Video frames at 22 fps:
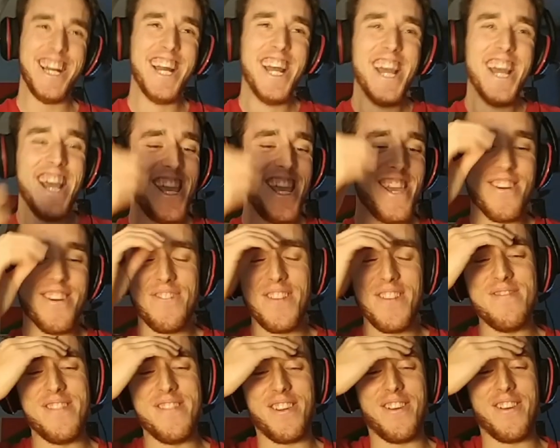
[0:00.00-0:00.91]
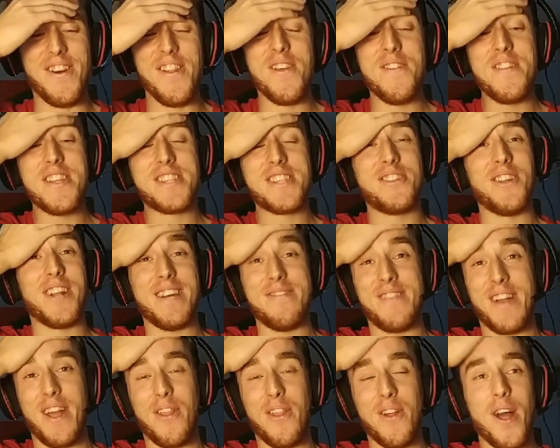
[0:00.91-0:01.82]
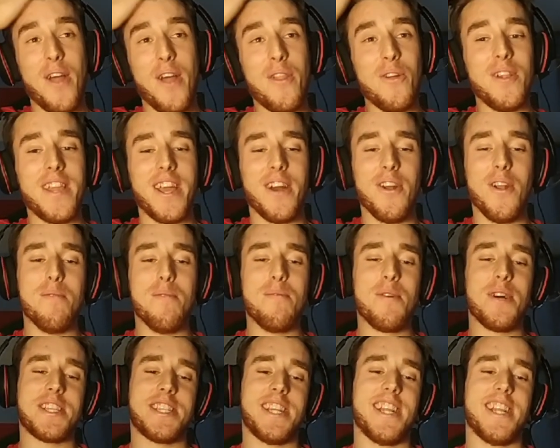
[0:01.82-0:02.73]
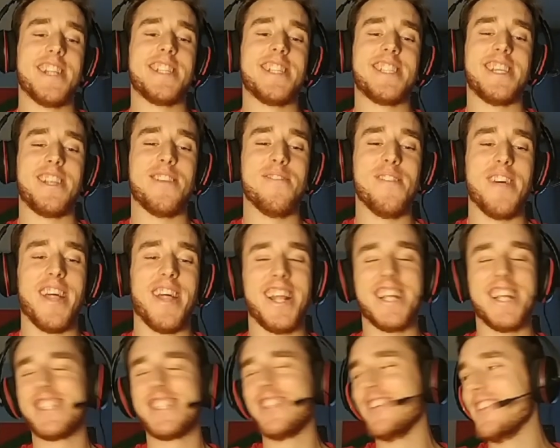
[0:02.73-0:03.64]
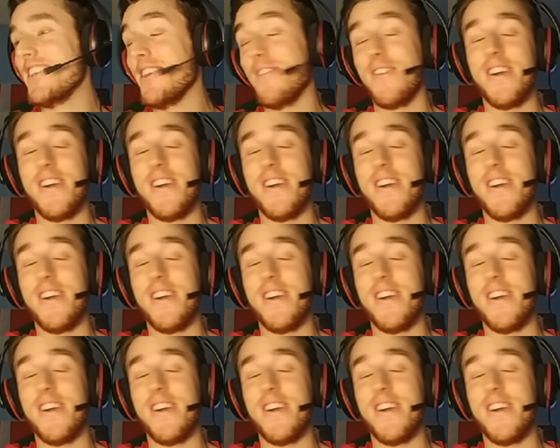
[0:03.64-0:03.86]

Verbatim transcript: Y yo flipo. Cuando he visto el caparazón azul, digo, no puede ser, en serio me dan esto, tío.